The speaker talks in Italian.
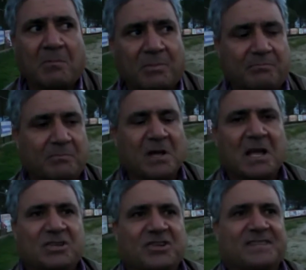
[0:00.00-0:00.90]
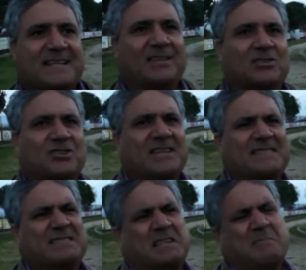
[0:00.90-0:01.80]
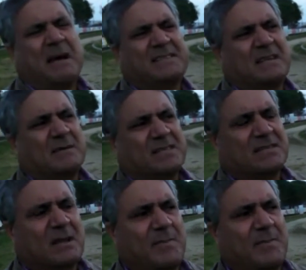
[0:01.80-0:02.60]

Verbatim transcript: No, avete tirato, però mai pericolosi sì, un Sì, ecco.